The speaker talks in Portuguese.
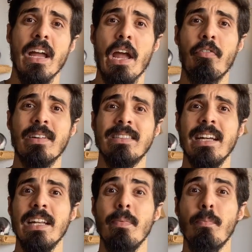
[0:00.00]
é fazer
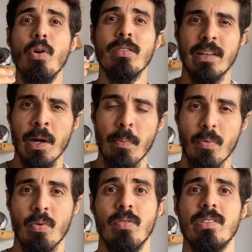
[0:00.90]
ele por tempo,
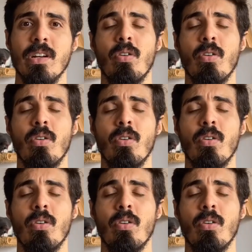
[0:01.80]
quando você